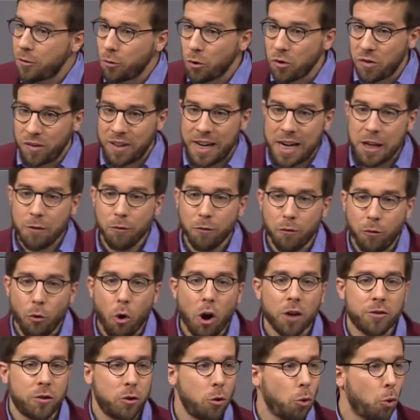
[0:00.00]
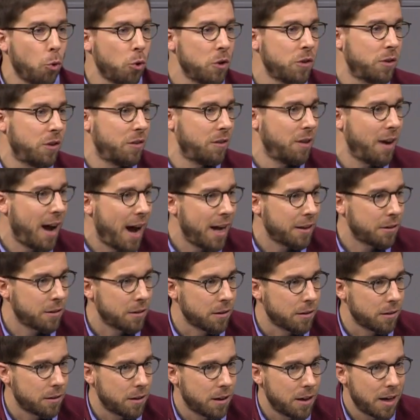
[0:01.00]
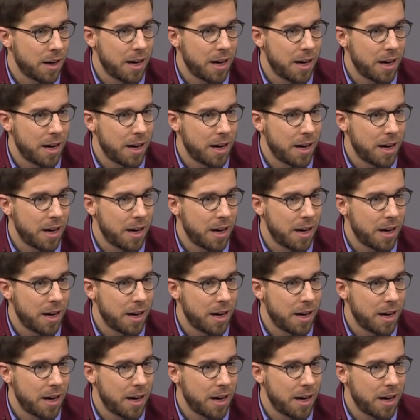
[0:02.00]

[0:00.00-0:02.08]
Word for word: zu sehen, Worte und Taten.